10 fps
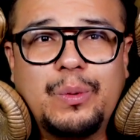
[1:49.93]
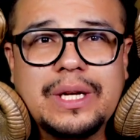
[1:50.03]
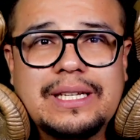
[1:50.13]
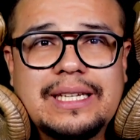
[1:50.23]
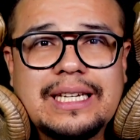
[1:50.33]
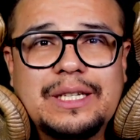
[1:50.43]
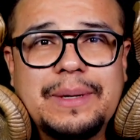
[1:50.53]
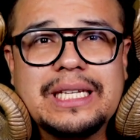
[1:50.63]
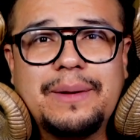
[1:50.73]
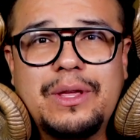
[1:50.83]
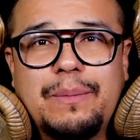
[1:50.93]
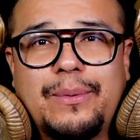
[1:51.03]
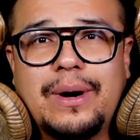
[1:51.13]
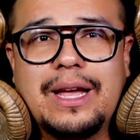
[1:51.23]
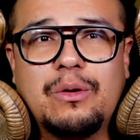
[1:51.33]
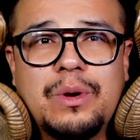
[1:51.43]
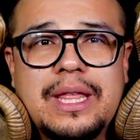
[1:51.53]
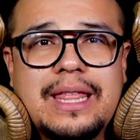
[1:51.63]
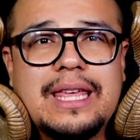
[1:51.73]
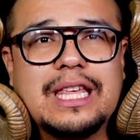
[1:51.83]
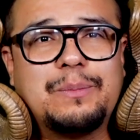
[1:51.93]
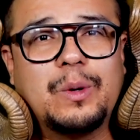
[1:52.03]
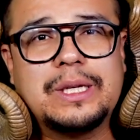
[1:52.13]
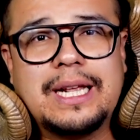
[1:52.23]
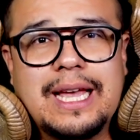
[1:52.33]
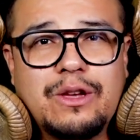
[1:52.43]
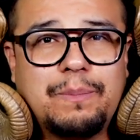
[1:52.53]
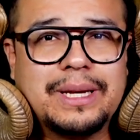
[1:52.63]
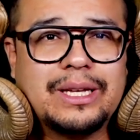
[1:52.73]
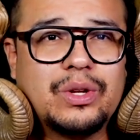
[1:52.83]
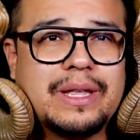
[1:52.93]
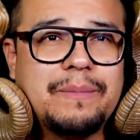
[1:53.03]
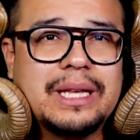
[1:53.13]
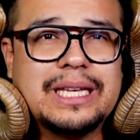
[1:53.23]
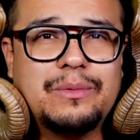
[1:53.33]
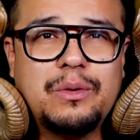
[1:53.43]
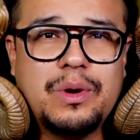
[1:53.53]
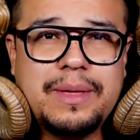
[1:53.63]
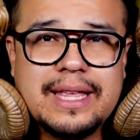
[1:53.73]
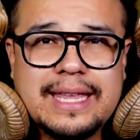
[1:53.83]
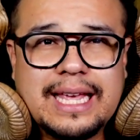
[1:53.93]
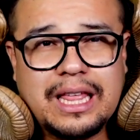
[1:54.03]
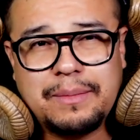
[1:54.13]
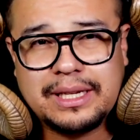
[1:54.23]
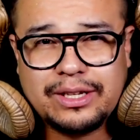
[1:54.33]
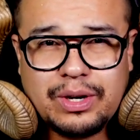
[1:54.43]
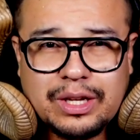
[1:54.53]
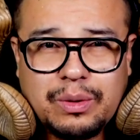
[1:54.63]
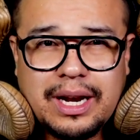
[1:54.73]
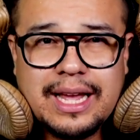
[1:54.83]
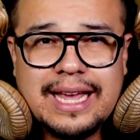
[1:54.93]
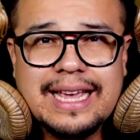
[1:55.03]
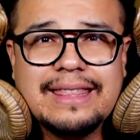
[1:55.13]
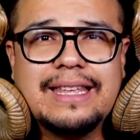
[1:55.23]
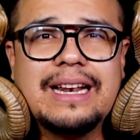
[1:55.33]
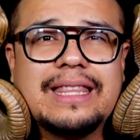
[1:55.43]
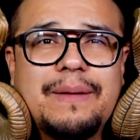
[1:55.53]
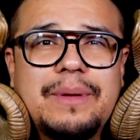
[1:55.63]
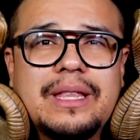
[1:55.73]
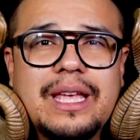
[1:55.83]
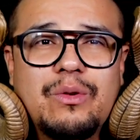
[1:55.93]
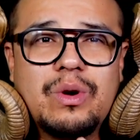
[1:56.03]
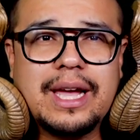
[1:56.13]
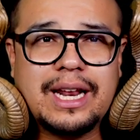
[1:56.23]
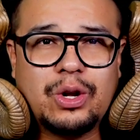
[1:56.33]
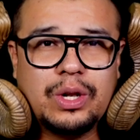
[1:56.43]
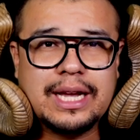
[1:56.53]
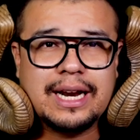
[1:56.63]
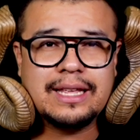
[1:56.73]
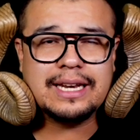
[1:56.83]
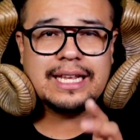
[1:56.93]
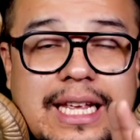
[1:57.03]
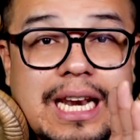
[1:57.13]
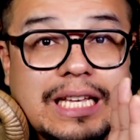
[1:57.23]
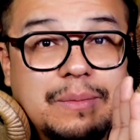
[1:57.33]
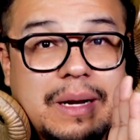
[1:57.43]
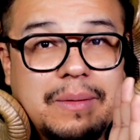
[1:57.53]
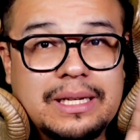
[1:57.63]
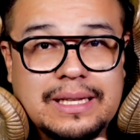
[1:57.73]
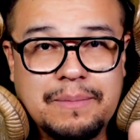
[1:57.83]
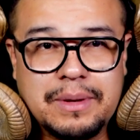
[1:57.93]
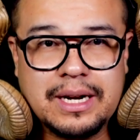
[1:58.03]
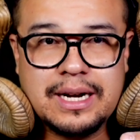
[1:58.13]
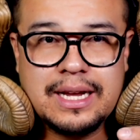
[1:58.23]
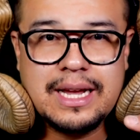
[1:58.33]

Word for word: Pues es bien sabido por la comunidad y después del año pasado también se volvió evidente que la administración actual tiene el timing de un caracol de jardín y las babas también.